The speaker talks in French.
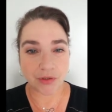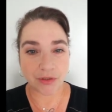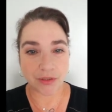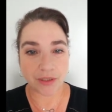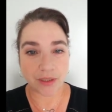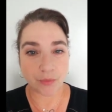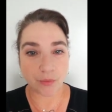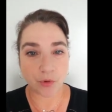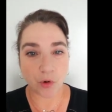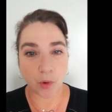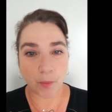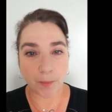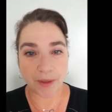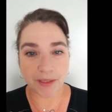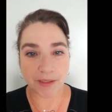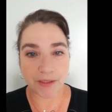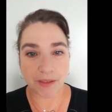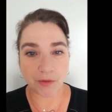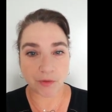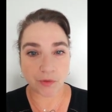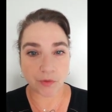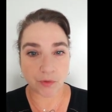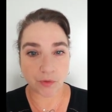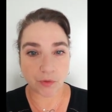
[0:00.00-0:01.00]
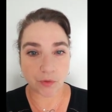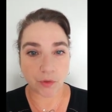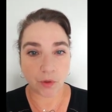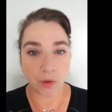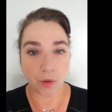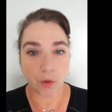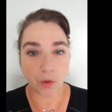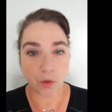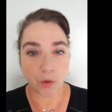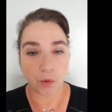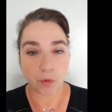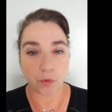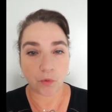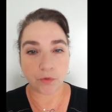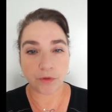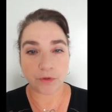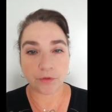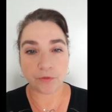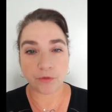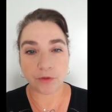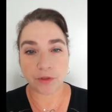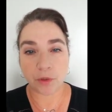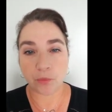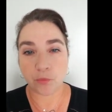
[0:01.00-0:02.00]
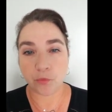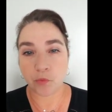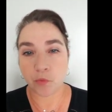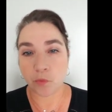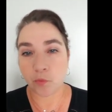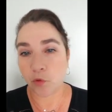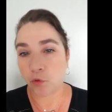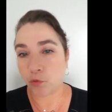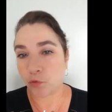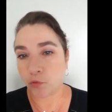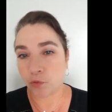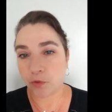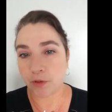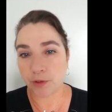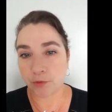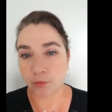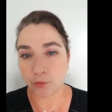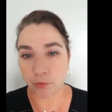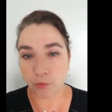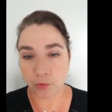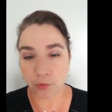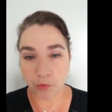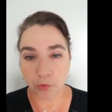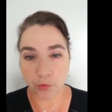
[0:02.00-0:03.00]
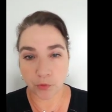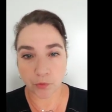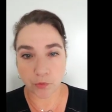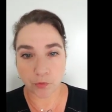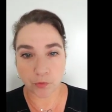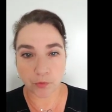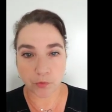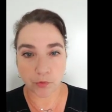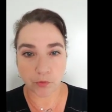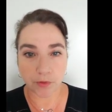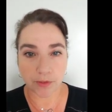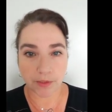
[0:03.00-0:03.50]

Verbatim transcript: D'abord parce que au niveau des modules et du cursus,